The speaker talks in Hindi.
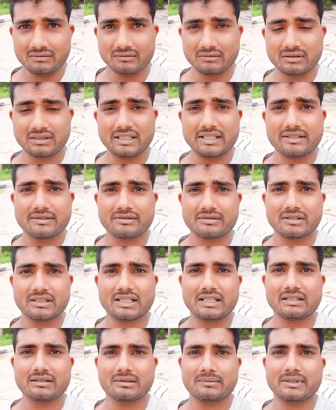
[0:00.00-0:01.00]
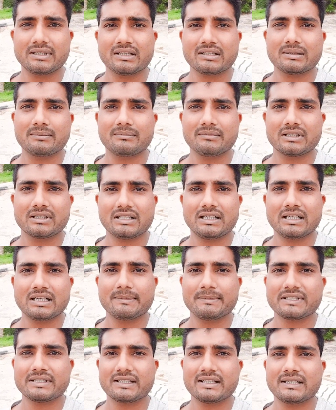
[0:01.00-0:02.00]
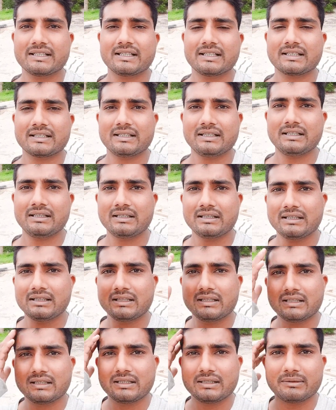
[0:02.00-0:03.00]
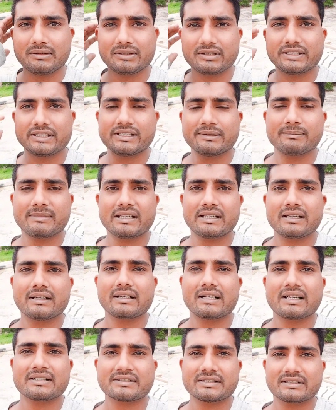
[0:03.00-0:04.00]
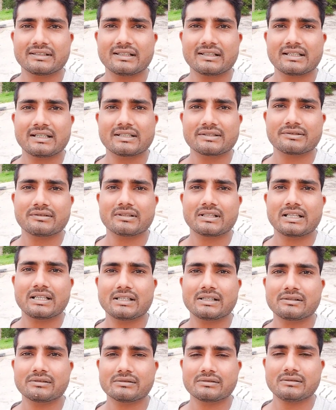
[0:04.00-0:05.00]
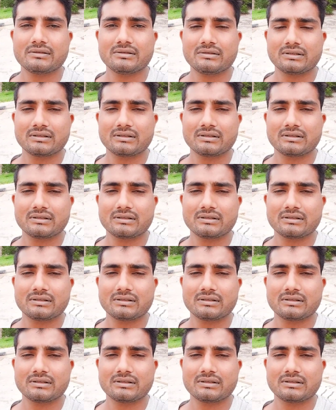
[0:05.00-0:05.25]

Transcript: और तीन सौ रियाल तो मेरा कम खाने में चला जाता है तो जिसमें राशन का खर्च होता है दोस्तों